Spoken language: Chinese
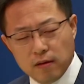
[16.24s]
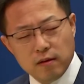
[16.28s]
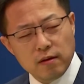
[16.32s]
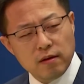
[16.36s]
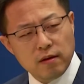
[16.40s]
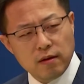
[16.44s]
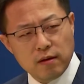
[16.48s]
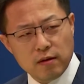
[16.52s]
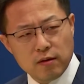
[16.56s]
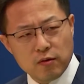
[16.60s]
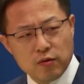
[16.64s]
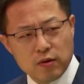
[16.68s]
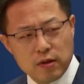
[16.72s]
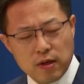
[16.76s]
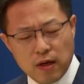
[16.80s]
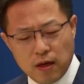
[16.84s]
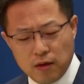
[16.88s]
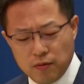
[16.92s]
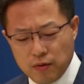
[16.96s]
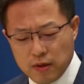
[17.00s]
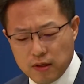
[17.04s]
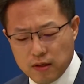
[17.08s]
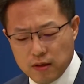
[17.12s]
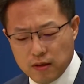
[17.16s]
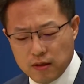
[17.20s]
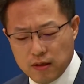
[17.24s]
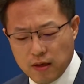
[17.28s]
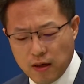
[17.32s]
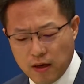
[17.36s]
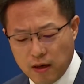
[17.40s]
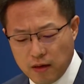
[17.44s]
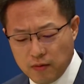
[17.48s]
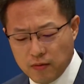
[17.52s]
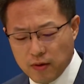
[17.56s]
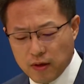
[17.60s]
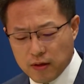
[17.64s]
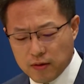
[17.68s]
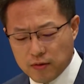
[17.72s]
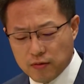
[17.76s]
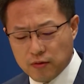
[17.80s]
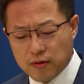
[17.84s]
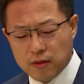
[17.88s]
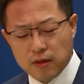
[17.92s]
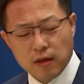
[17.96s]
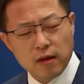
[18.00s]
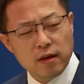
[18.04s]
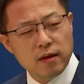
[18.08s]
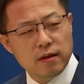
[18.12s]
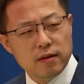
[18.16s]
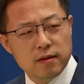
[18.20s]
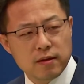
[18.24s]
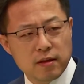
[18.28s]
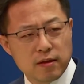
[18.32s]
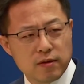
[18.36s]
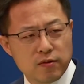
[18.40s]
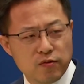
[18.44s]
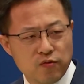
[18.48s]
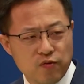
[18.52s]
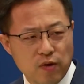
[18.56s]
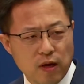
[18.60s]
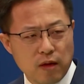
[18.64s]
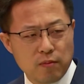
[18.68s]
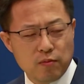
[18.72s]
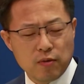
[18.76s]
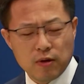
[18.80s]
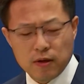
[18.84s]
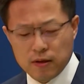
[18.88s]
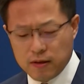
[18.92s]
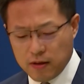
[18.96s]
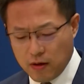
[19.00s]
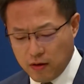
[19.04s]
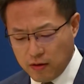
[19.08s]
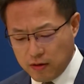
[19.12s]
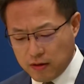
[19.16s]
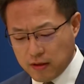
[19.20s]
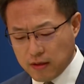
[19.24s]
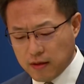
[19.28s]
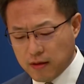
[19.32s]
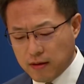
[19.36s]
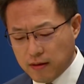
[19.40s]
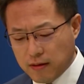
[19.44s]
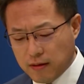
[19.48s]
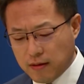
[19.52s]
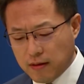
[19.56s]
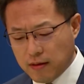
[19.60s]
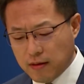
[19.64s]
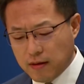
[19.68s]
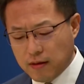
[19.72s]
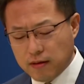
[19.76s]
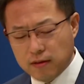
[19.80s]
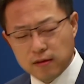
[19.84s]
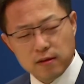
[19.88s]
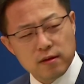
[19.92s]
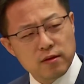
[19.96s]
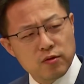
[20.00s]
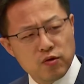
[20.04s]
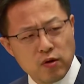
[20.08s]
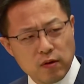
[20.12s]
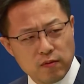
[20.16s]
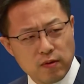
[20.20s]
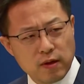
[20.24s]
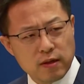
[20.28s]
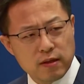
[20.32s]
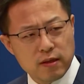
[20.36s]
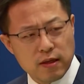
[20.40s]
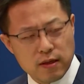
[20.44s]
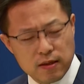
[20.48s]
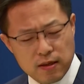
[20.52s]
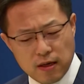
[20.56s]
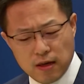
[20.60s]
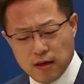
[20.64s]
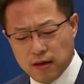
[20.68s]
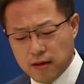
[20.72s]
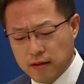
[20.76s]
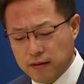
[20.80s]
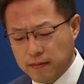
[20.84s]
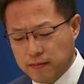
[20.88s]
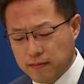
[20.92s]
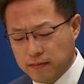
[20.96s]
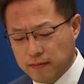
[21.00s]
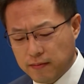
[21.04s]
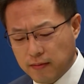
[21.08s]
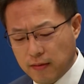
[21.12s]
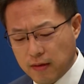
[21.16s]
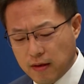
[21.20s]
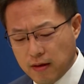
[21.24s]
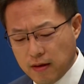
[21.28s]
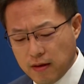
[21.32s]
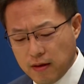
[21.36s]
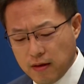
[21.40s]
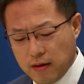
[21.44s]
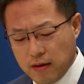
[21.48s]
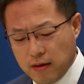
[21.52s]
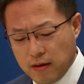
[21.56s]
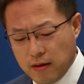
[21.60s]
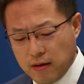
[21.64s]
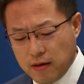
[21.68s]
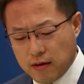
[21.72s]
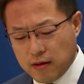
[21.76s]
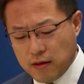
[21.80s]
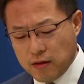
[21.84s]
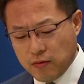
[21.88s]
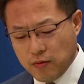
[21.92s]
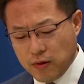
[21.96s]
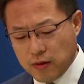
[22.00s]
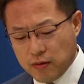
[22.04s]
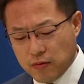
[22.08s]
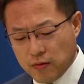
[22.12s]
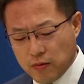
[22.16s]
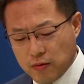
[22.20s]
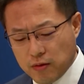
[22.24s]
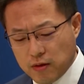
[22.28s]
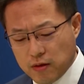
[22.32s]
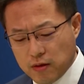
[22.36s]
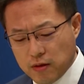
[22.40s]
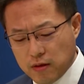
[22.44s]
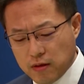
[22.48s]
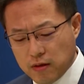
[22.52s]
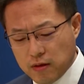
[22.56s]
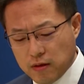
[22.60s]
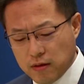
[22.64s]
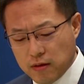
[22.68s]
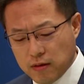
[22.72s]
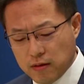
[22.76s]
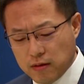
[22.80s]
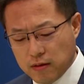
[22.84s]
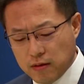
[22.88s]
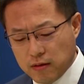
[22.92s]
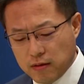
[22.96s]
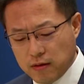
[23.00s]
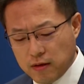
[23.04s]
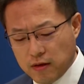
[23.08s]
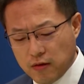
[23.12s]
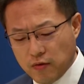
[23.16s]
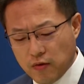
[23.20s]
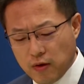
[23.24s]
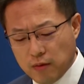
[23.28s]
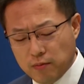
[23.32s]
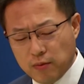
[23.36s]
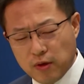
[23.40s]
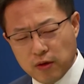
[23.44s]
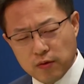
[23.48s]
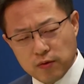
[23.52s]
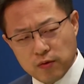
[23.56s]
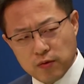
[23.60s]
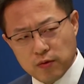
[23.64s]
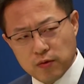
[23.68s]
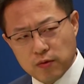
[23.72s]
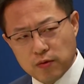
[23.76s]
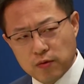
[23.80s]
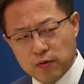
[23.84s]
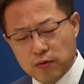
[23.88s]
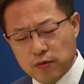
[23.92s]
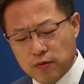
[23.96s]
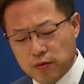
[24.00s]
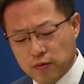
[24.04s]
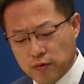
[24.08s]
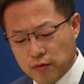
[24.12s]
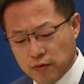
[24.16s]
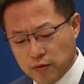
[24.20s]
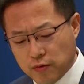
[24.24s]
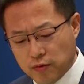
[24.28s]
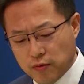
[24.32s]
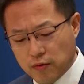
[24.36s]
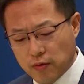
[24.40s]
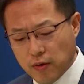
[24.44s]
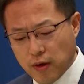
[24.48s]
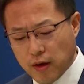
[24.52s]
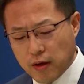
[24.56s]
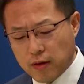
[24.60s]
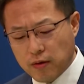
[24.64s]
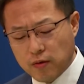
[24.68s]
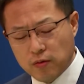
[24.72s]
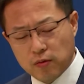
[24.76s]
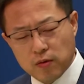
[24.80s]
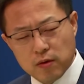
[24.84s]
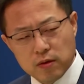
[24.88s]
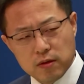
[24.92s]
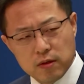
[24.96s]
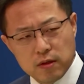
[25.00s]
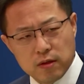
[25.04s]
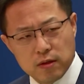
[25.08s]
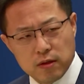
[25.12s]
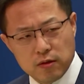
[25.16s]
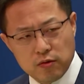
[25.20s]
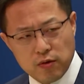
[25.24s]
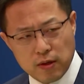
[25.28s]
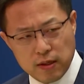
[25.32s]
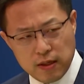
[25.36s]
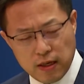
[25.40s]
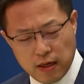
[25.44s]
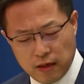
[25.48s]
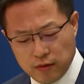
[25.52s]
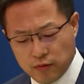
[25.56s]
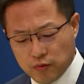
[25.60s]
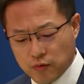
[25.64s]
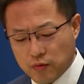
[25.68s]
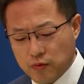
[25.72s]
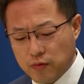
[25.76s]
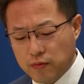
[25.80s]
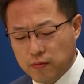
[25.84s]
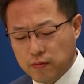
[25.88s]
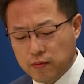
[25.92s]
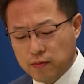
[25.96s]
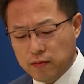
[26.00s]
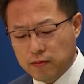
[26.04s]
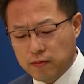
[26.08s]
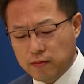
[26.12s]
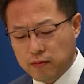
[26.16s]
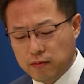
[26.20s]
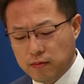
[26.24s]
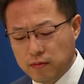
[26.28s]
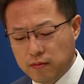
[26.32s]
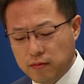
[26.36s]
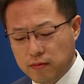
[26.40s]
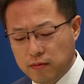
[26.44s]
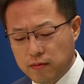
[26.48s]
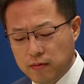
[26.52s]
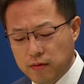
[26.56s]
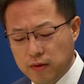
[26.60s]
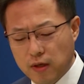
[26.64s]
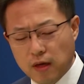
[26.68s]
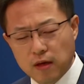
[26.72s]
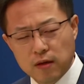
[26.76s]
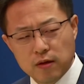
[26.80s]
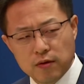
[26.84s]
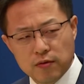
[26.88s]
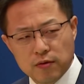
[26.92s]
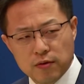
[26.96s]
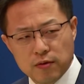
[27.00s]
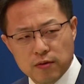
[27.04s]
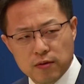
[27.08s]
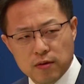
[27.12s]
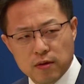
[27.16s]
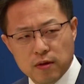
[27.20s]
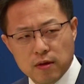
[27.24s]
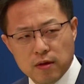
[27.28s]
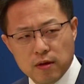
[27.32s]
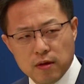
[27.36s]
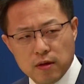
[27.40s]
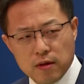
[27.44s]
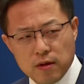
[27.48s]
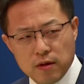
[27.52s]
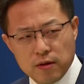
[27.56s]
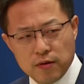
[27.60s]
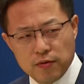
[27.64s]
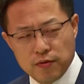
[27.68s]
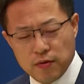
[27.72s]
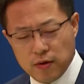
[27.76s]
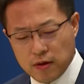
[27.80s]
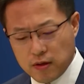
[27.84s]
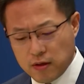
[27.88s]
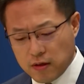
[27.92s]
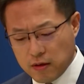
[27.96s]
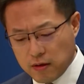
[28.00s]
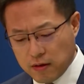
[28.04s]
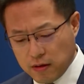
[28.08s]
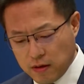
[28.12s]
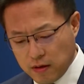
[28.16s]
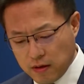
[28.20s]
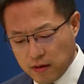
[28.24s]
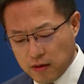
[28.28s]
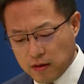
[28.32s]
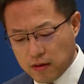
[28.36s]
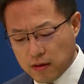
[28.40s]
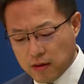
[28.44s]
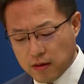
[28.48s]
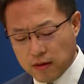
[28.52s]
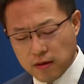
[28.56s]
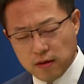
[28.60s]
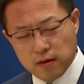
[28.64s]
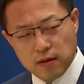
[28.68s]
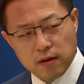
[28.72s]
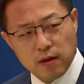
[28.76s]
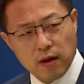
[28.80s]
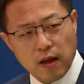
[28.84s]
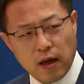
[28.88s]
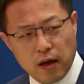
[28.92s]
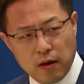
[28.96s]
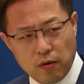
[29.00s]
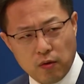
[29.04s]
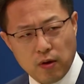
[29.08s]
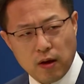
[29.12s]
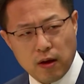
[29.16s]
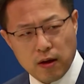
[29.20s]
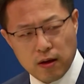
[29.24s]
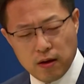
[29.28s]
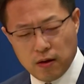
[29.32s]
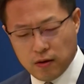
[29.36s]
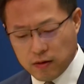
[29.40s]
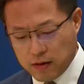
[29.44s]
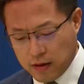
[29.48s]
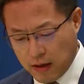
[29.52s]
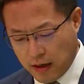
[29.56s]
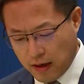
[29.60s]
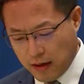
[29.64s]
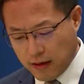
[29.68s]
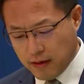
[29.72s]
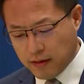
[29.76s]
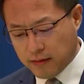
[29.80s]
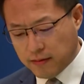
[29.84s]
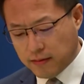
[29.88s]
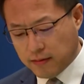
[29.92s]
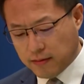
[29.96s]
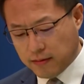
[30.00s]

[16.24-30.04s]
呃，国家卫生健康委昨天已经发布了消息，经双方协商，世卫组织新冠病毒溯源国际专家组将于一月十四日来华考察。